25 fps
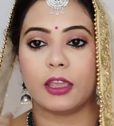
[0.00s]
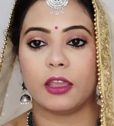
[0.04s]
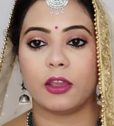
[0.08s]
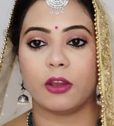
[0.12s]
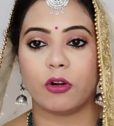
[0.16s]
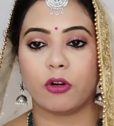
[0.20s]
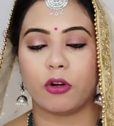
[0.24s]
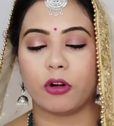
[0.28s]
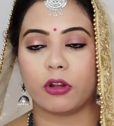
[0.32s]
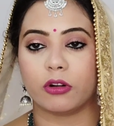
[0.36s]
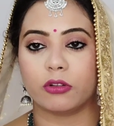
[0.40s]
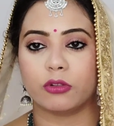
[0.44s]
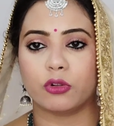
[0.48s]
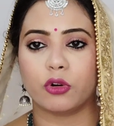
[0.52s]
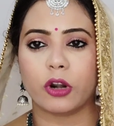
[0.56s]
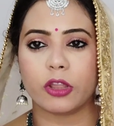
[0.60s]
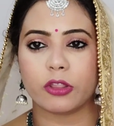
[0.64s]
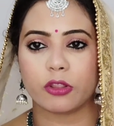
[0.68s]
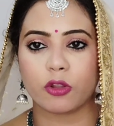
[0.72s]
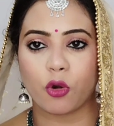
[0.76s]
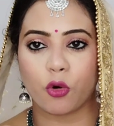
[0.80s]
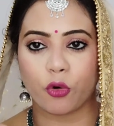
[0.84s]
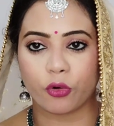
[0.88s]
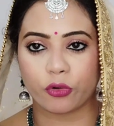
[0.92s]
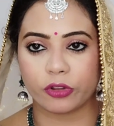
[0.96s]
ये और
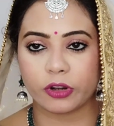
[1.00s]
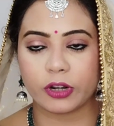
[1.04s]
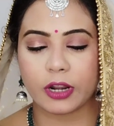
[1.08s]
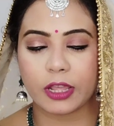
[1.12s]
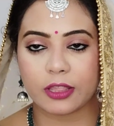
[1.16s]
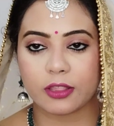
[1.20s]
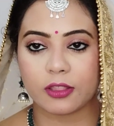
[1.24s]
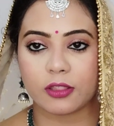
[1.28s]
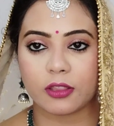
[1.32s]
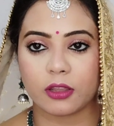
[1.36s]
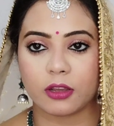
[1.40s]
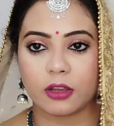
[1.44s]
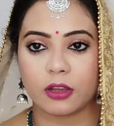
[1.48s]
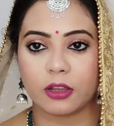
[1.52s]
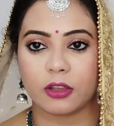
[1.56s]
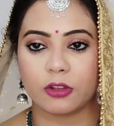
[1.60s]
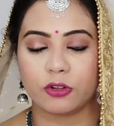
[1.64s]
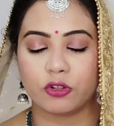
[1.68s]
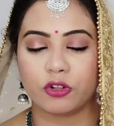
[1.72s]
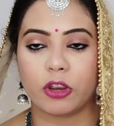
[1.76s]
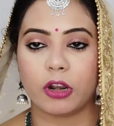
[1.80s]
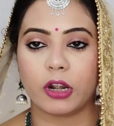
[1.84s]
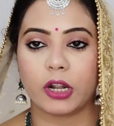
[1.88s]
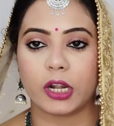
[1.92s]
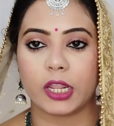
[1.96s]
थोड़ा सा ऑक्सीडाइज
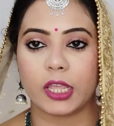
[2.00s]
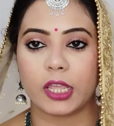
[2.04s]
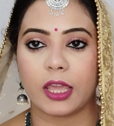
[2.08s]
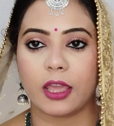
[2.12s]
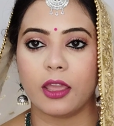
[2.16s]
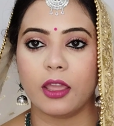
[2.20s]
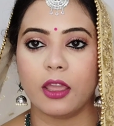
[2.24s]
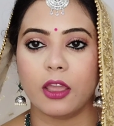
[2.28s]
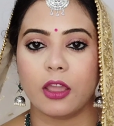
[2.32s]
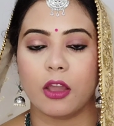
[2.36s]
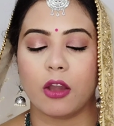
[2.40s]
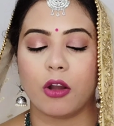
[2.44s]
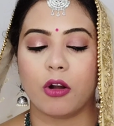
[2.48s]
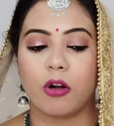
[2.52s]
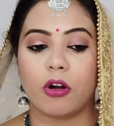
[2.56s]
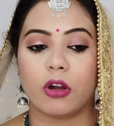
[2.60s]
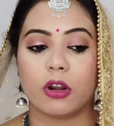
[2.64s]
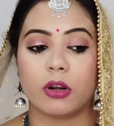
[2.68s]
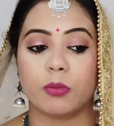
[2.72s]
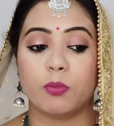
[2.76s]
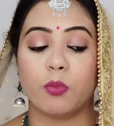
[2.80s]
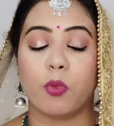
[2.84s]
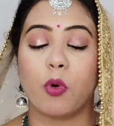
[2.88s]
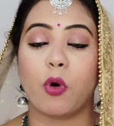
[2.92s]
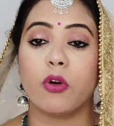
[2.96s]
ज्वेलरी है
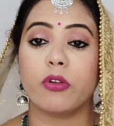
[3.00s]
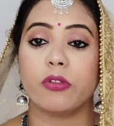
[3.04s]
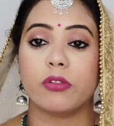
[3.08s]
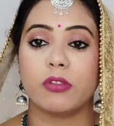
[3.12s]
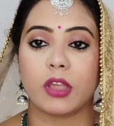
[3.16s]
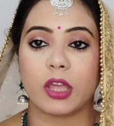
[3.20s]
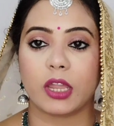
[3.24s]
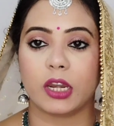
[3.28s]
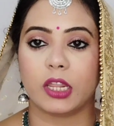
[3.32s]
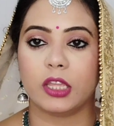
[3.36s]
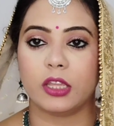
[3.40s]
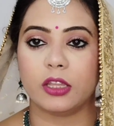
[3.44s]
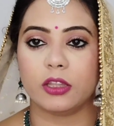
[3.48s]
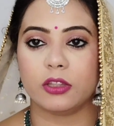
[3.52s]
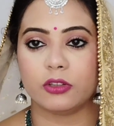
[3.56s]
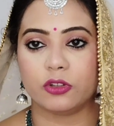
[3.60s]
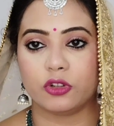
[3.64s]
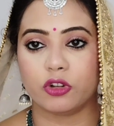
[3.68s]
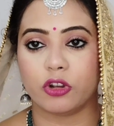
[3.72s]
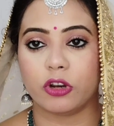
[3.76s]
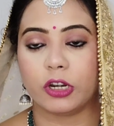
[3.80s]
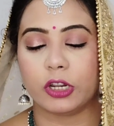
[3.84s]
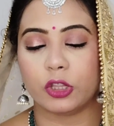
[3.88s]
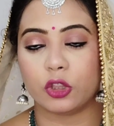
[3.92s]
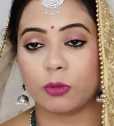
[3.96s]
और बहुत सारी
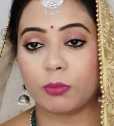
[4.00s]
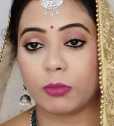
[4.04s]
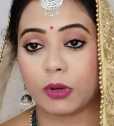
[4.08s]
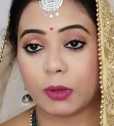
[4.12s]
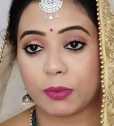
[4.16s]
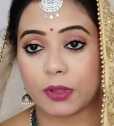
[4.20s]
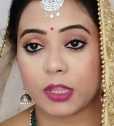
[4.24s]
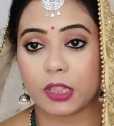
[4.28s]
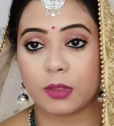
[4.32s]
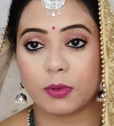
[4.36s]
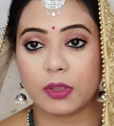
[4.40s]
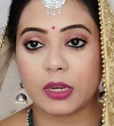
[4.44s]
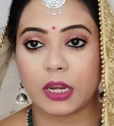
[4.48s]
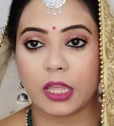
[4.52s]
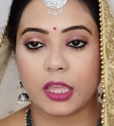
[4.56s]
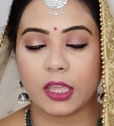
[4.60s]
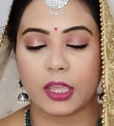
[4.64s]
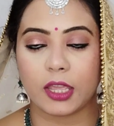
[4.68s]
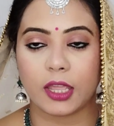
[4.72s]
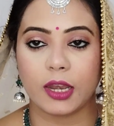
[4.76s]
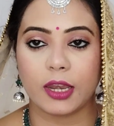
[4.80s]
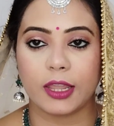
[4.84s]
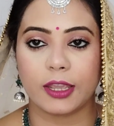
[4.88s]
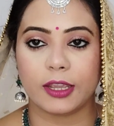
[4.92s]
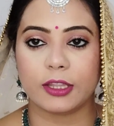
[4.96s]
ज्वेलरी तो मेरे पास भी
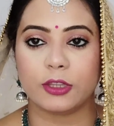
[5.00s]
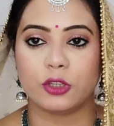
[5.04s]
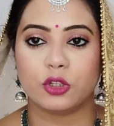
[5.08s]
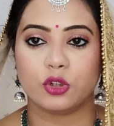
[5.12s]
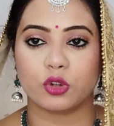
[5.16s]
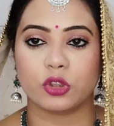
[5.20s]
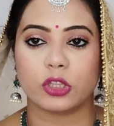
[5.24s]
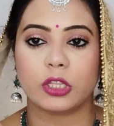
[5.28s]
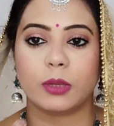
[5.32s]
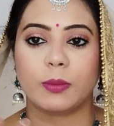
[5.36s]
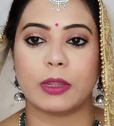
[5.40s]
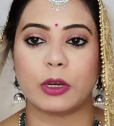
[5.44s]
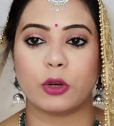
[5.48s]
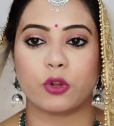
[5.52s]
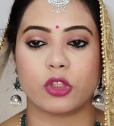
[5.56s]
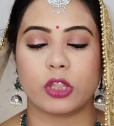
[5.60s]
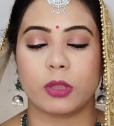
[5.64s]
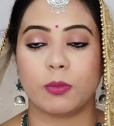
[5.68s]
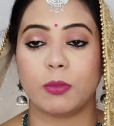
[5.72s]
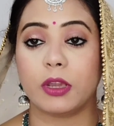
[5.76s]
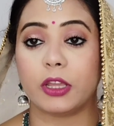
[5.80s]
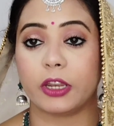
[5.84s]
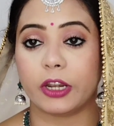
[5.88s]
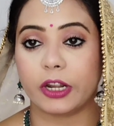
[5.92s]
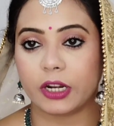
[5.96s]
नहीं है लेकिन जो थी
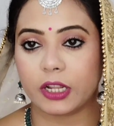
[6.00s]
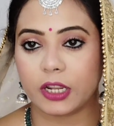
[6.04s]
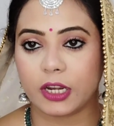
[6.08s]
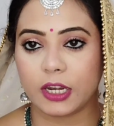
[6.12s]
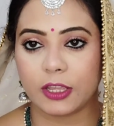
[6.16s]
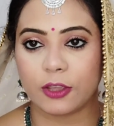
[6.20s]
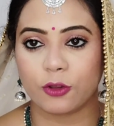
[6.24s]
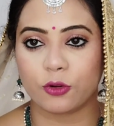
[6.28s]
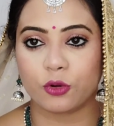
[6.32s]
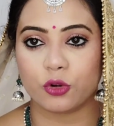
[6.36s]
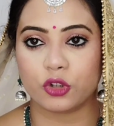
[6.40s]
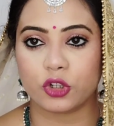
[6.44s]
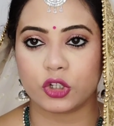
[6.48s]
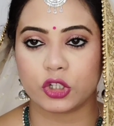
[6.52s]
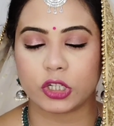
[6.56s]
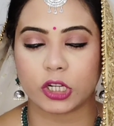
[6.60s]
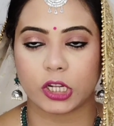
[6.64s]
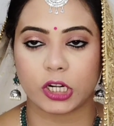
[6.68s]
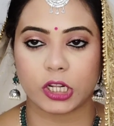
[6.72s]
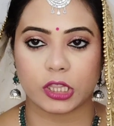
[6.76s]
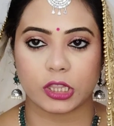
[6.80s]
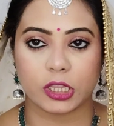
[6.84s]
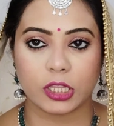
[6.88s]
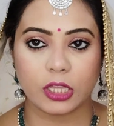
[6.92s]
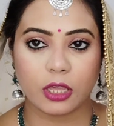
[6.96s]
मैंने उसी में क्रिएट करने की
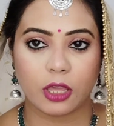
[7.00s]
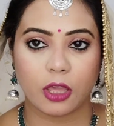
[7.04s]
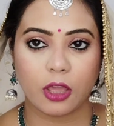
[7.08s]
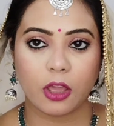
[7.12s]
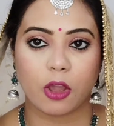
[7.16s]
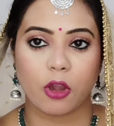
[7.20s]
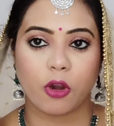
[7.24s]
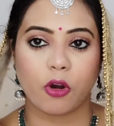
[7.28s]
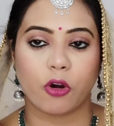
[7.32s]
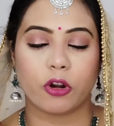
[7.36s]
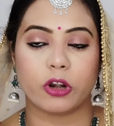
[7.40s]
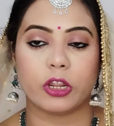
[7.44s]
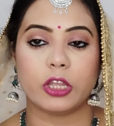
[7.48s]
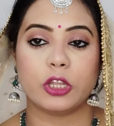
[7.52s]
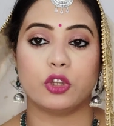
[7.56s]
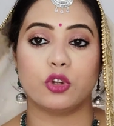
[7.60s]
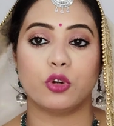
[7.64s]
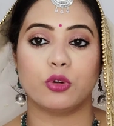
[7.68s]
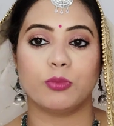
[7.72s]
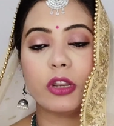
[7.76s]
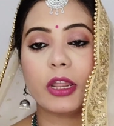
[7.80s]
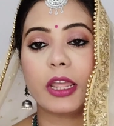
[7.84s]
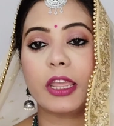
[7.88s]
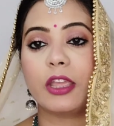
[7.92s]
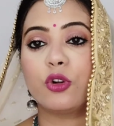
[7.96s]
कोशिश करी थी और
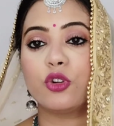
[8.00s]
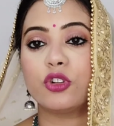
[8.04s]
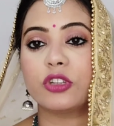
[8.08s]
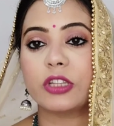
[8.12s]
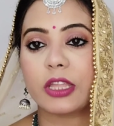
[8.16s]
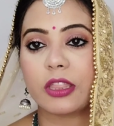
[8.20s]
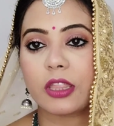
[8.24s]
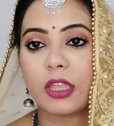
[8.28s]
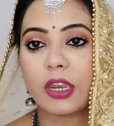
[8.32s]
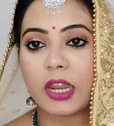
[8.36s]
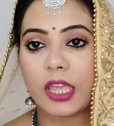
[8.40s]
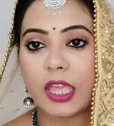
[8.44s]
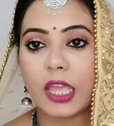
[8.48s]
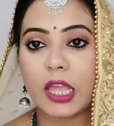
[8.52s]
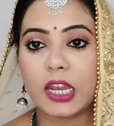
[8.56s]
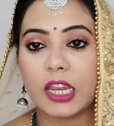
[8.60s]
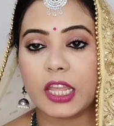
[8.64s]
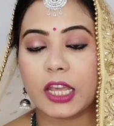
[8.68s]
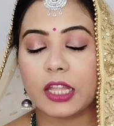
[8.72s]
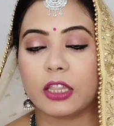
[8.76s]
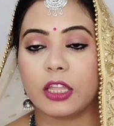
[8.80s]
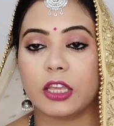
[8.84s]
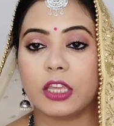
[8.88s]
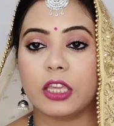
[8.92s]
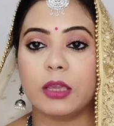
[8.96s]
ये जो ना ही कुछ ऐसा
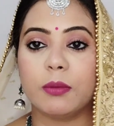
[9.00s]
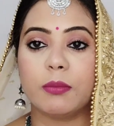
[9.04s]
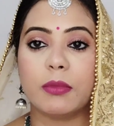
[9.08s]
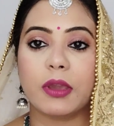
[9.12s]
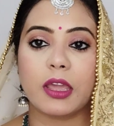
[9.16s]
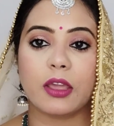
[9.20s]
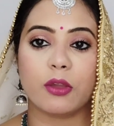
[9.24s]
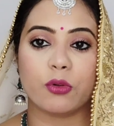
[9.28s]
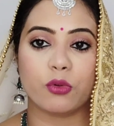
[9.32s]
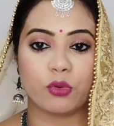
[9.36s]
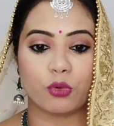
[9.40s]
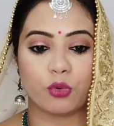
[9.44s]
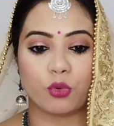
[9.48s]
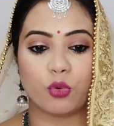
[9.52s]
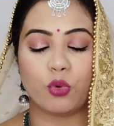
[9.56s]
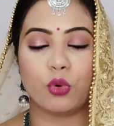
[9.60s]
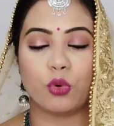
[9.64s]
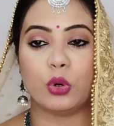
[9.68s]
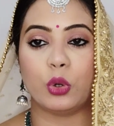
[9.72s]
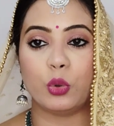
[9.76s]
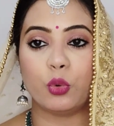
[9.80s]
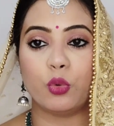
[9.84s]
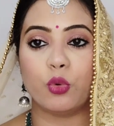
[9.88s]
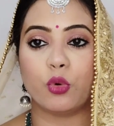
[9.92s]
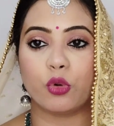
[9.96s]
नया लिया था कि मैं उसको
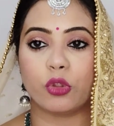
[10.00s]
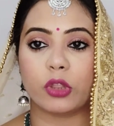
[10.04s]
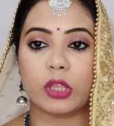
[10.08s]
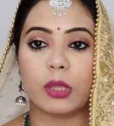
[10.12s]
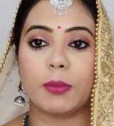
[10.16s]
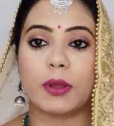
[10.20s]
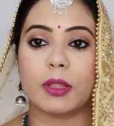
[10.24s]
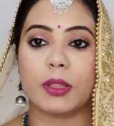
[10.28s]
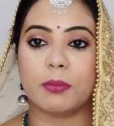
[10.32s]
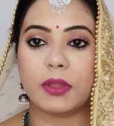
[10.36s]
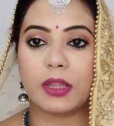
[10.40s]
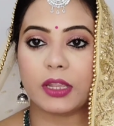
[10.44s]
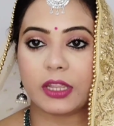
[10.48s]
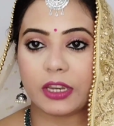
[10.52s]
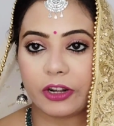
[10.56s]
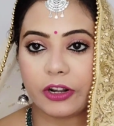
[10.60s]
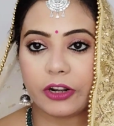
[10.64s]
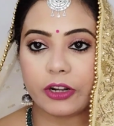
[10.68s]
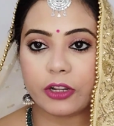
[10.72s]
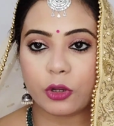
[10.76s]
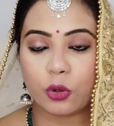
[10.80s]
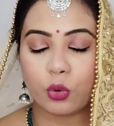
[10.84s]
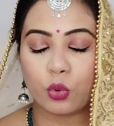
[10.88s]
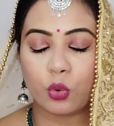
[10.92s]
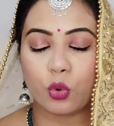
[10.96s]
को लूँ और उसके बाद मैं
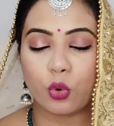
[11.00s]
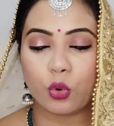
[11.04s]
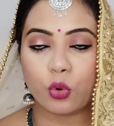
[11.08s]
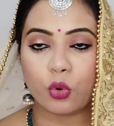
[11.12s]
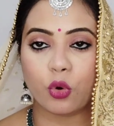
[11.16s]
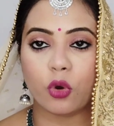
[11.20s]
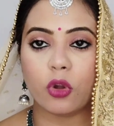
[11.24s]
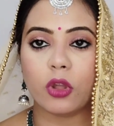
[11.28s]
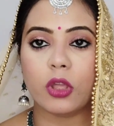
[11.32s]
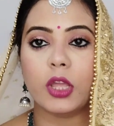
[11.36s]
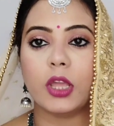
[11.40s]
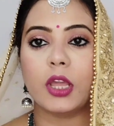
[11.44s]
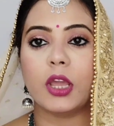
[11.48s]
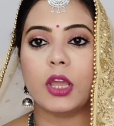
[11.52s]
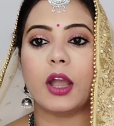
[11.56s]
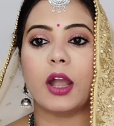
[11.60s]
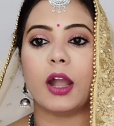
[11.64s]
क्रिएट करूँ लुक को